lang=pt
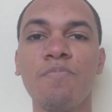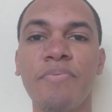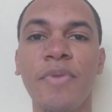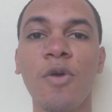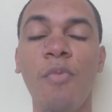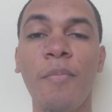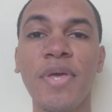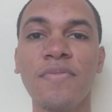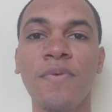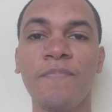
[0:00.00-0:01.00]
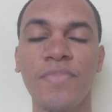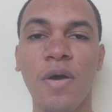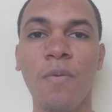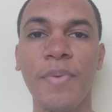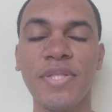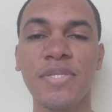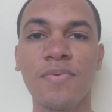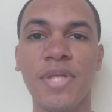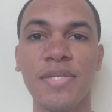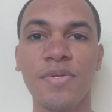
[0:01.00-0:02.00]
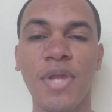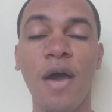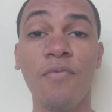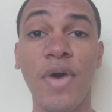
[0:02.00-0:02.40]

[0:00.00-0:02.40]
primeiro momento da competição nacional,